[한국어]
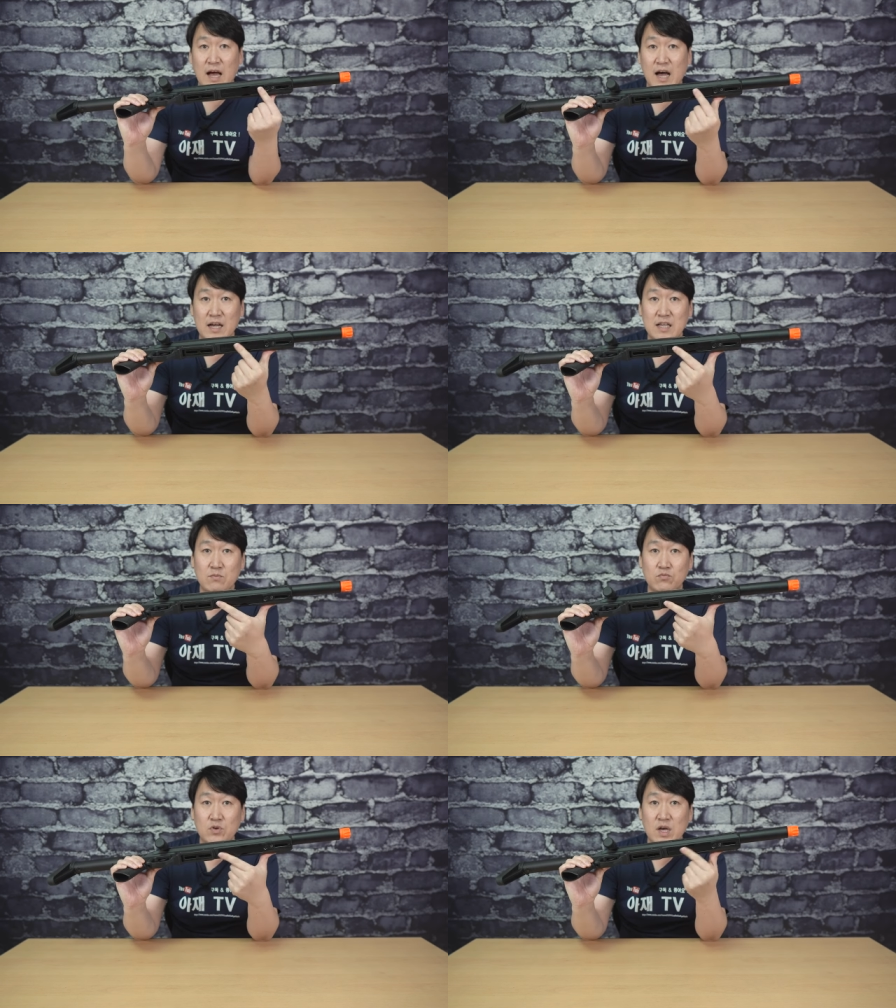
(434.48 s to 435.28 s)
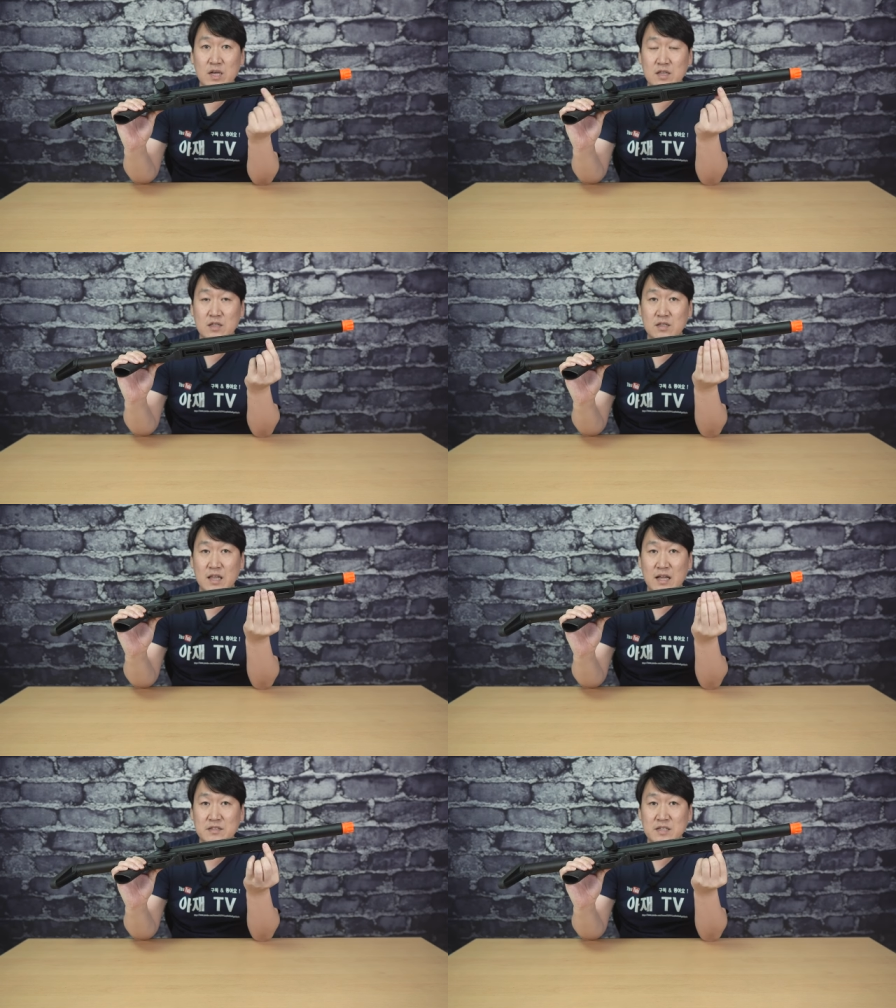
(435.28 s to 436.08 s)
하단부에 있는
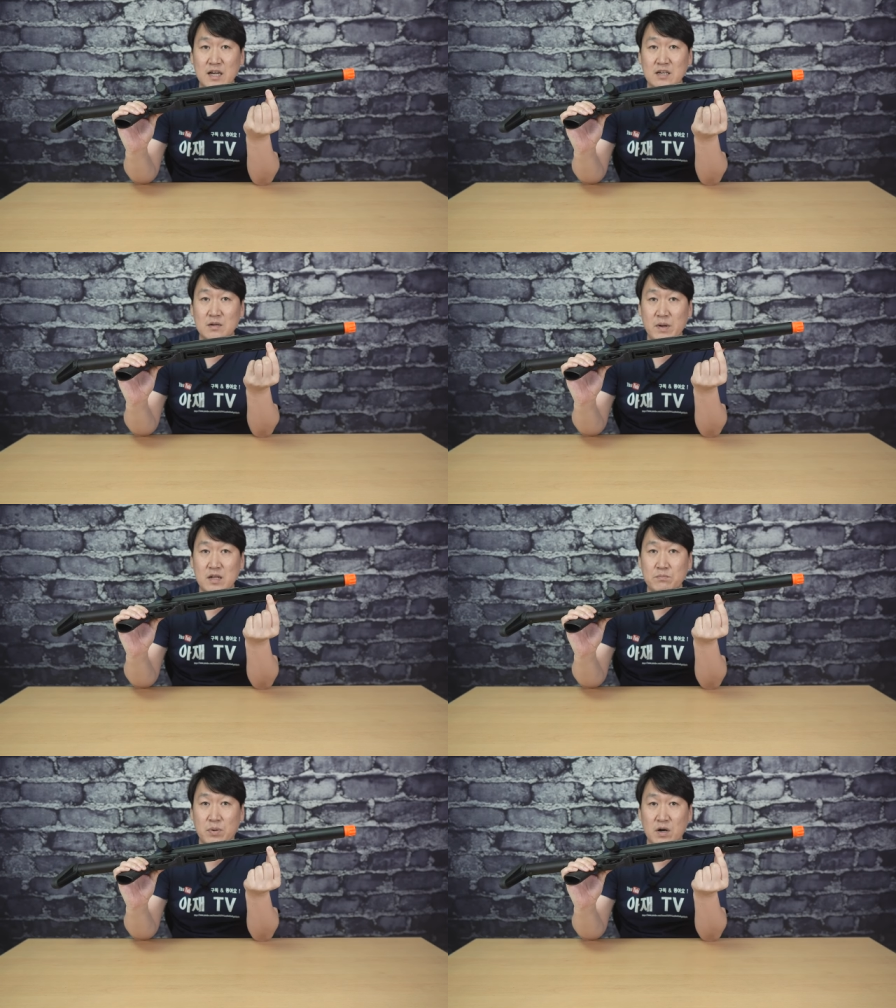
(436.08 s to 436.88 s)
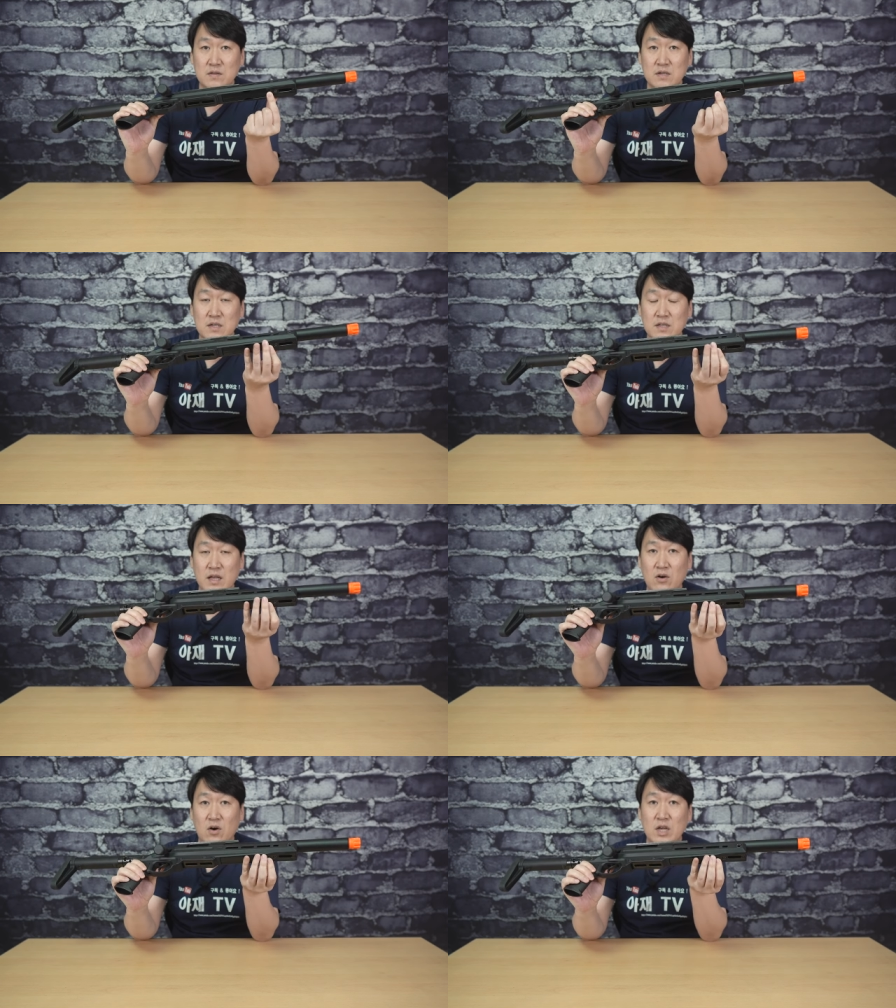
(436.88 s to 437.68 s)
탄창을 빼는
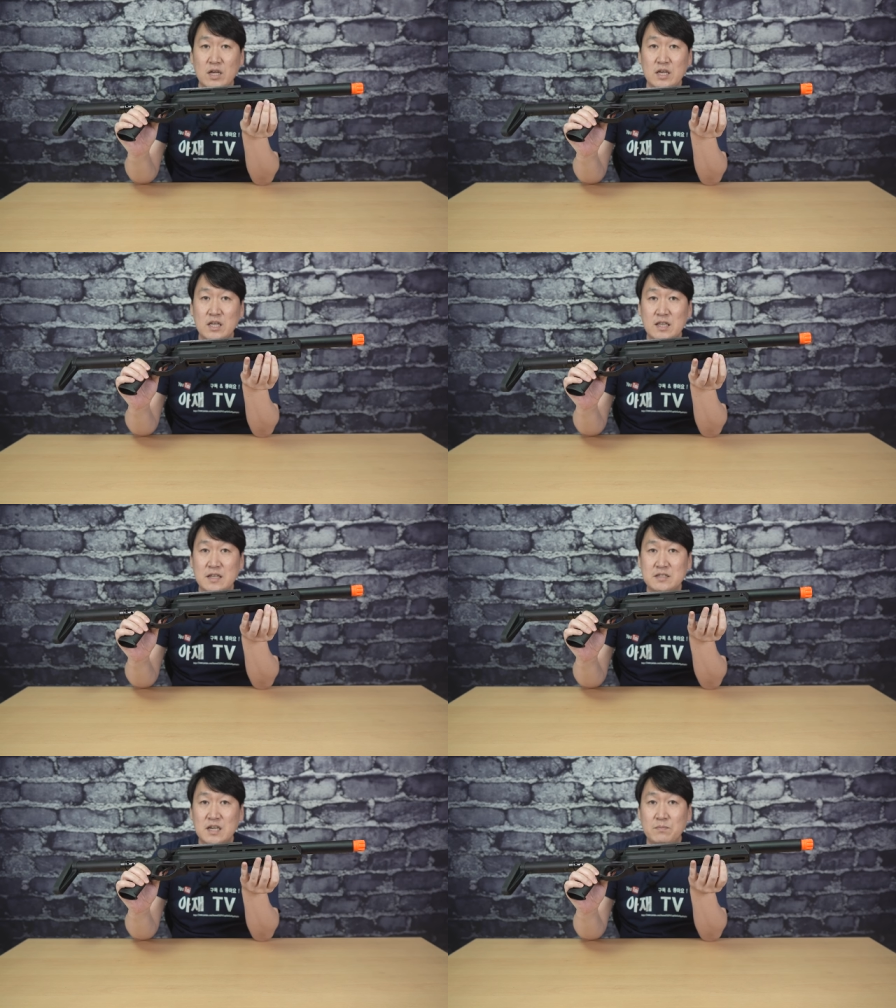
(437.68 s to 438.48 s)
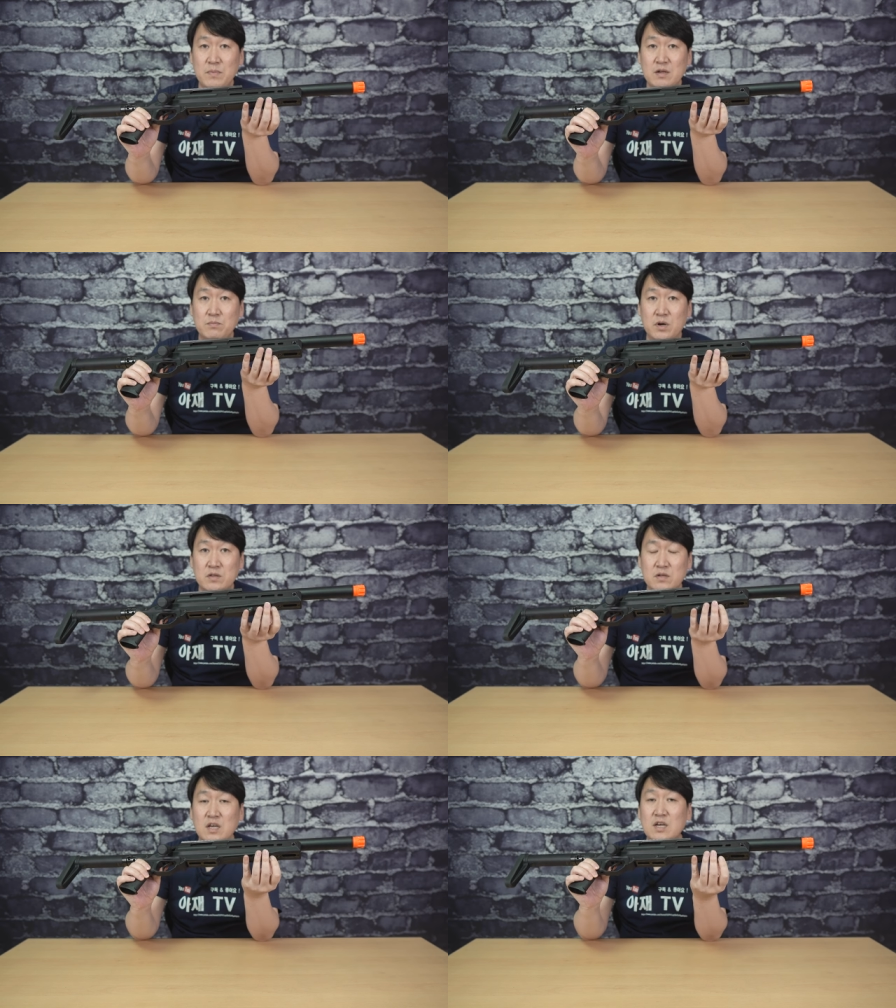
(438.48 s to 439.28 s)
버튼인데요. 이 탄창 빼는
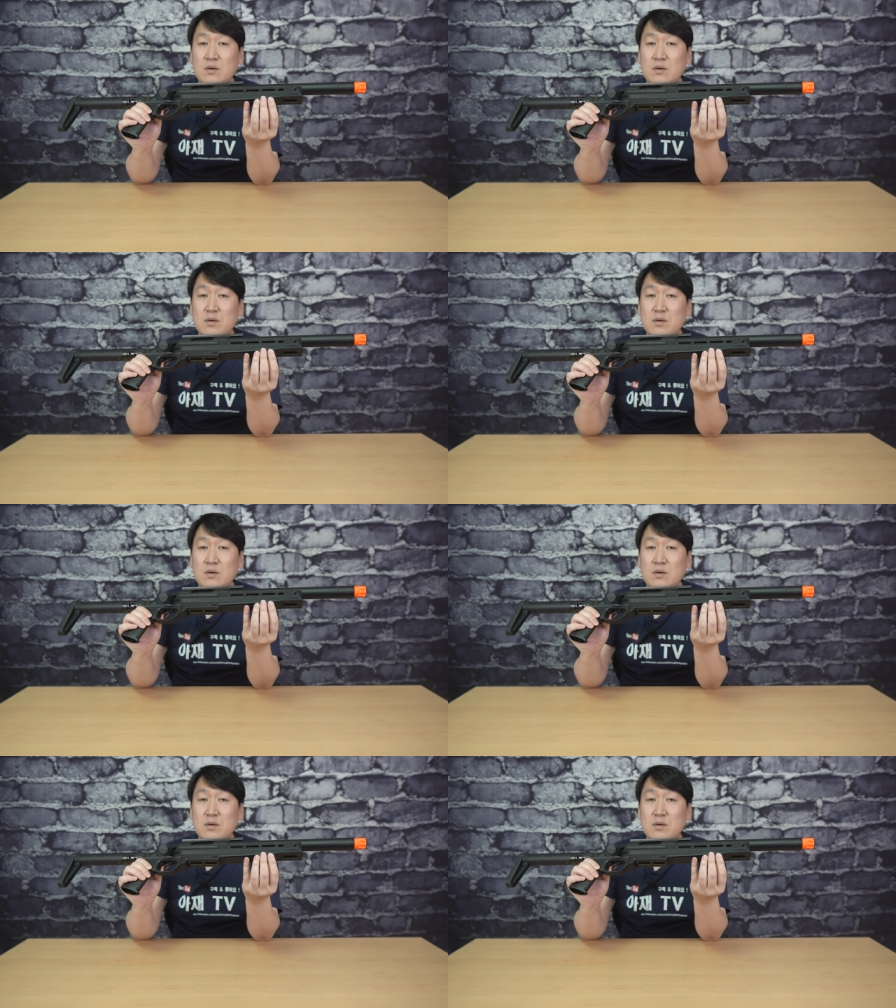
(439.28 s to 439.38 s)
버튼